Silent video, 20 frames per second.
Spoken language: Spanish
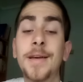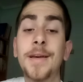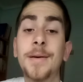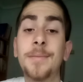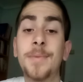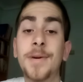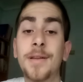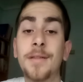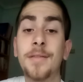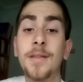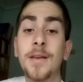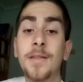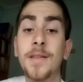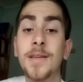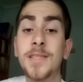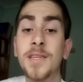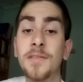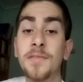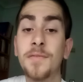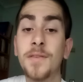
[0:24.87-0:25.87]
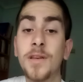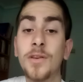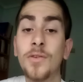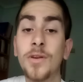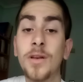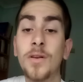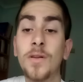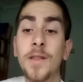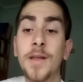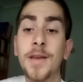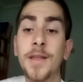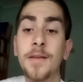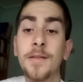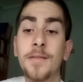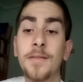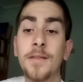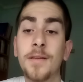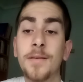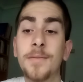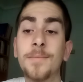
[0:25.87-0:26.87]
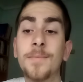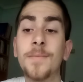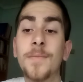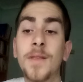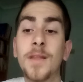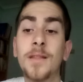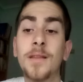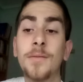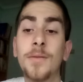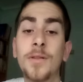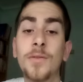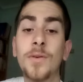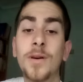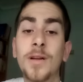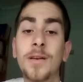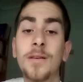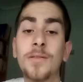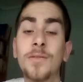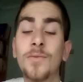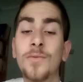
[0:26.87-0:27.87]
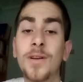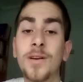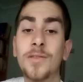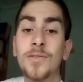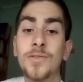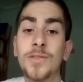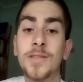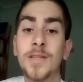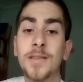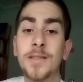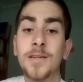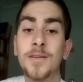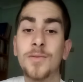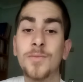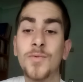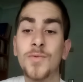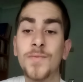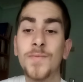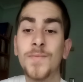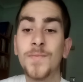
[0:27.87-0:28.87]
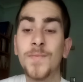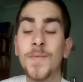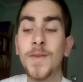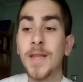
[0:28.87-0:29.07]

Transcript: para hacer de ese fino hilo de Ariadna individual una constante común.